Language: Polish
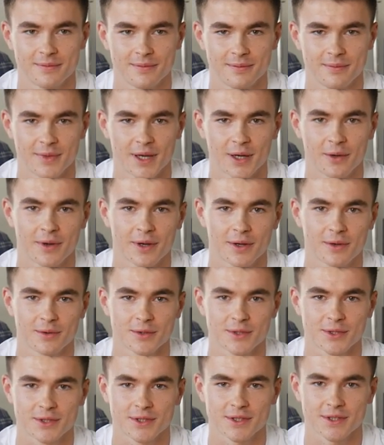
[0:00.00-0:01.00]
miał
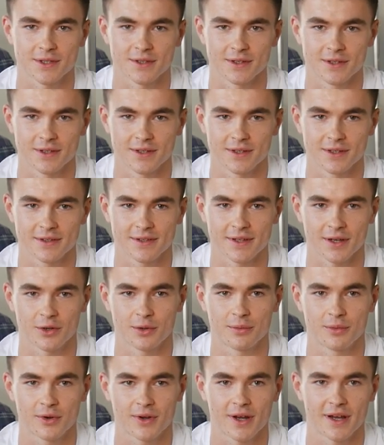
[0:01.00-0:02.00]
jakąś e,
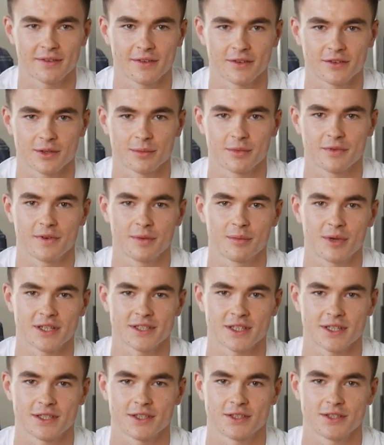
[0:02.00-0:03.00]
taką okazję, żeby
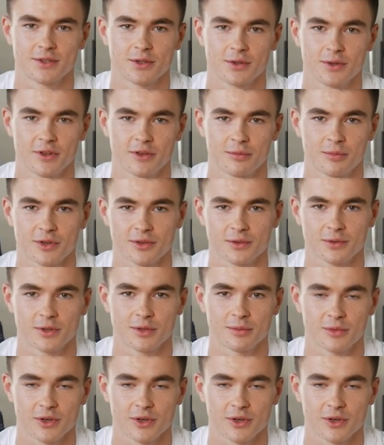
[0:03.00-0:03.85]
wybrać jakiś drugi sport, który